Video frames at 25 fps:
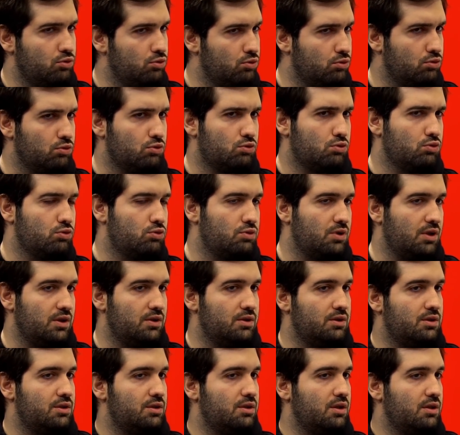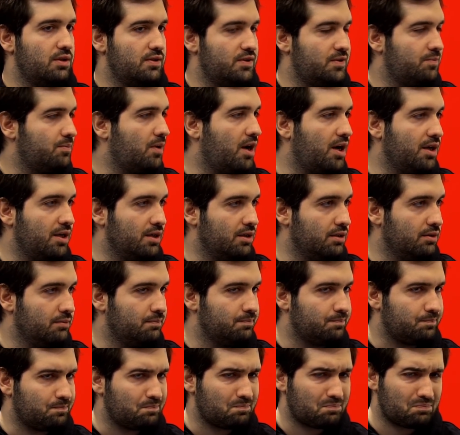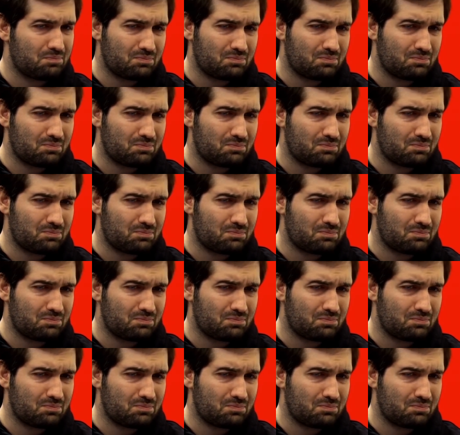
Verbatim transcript: Bunu uzun süredir işte İspanya'nın